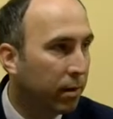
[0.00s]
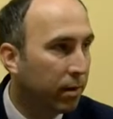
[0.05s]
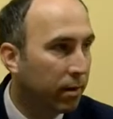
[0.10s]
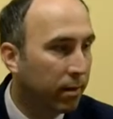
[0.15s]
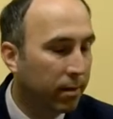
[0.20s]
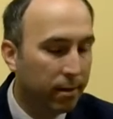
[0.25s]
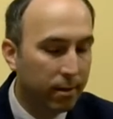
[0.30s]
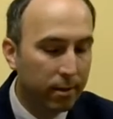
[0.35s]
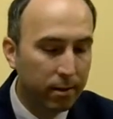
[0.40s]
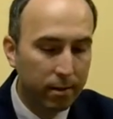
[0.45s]
i,
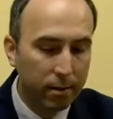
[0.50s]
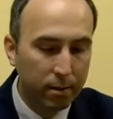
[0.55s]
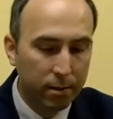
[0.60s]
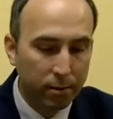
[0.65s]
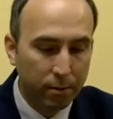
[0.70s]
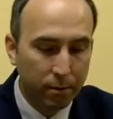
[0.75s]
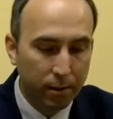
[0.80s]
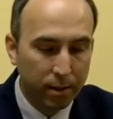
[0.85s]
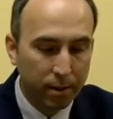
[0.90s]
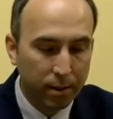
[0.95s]
i
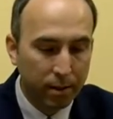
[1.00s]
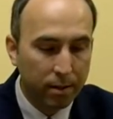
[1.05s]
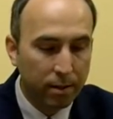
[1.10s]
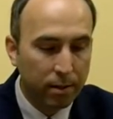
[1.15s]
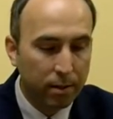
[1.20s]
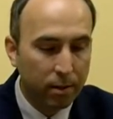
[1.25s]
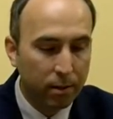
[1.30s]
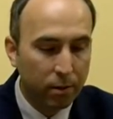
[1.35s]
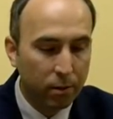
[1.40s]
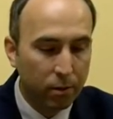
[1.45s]

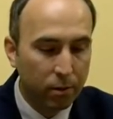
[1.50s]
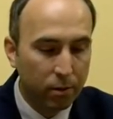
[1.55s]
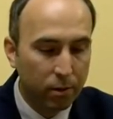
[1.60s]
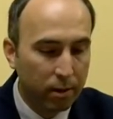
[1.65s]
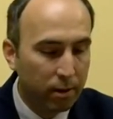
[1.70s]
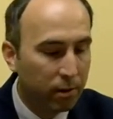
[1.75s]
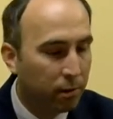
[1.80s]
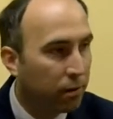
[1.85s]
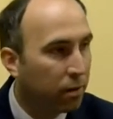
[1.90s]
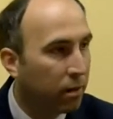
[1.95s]
specjalistką z
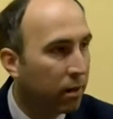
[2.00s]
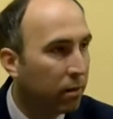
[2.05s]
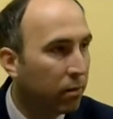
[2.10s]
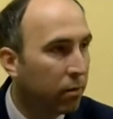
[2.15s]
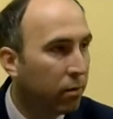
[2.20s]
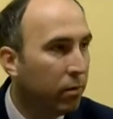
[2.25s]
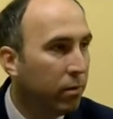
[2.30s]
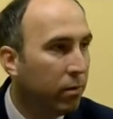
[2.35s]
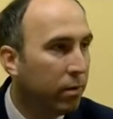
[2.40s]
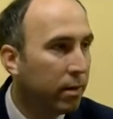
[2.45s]
tego
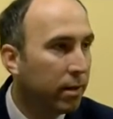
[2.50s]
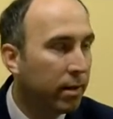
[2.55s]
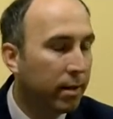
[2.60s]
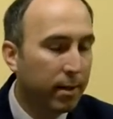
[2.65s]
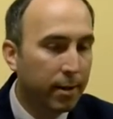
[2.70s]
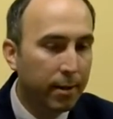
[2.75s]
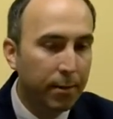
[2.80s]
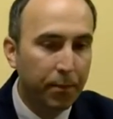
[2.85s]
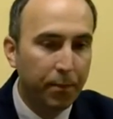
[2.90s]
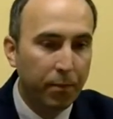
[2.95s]
działu
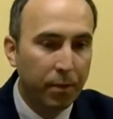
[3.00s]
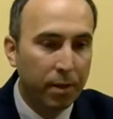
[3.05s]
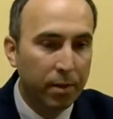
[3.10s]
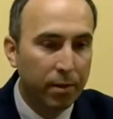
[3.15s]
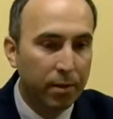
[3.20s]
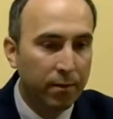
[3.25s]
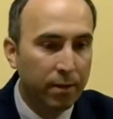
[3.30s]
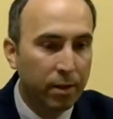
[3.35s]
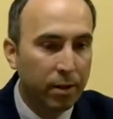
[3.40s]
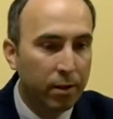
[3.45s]
e,
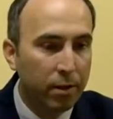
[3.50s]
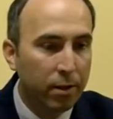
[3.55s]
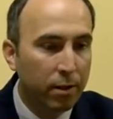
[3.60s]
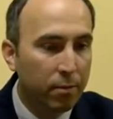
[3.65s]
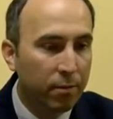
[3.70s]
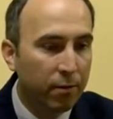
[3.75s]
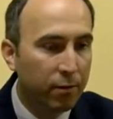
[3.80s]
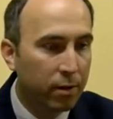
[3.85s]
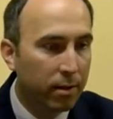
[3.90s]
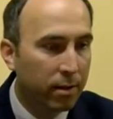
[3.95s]

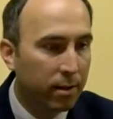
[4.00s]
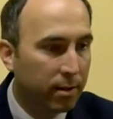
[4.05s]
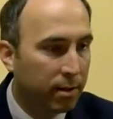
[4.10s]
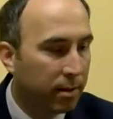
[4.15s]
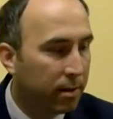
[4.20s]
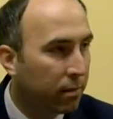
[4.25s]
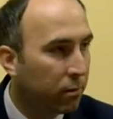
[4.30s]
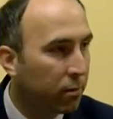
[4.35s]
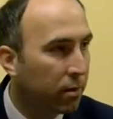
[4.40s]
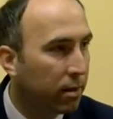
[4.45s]
zwiedziliśmy wszystkie stacje